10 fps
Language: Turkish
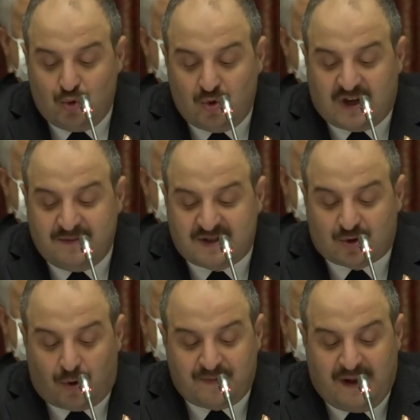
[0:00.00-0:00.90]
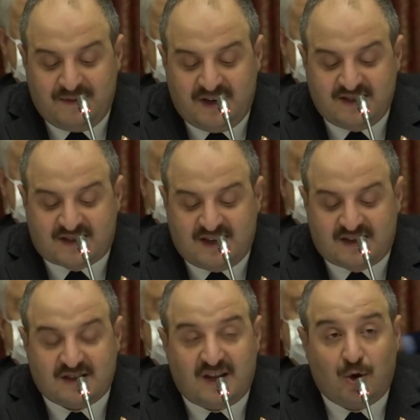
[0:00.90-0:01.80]
Ülkemiz toplam yayın
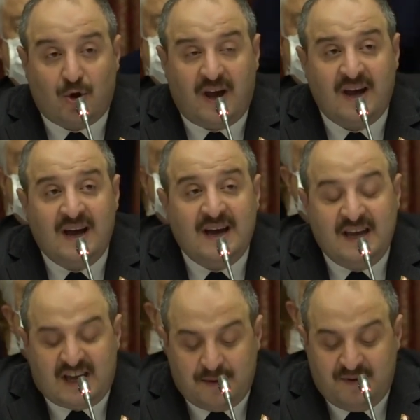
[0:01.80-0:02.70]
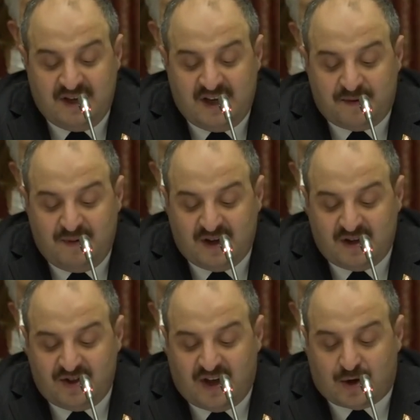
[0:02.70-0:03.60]
sayısına göre 2020
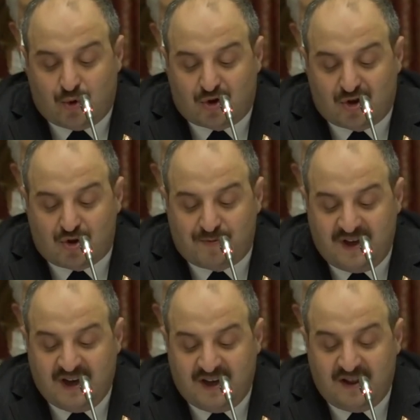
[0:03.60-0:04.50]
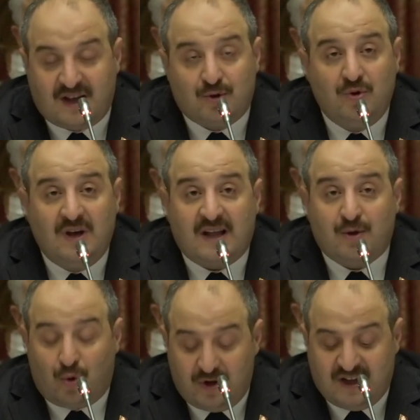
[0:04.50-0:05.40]
yılında 43 bin yayınla
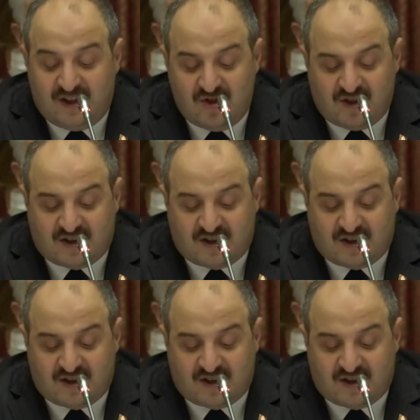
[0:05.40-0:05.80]
dünyada 17.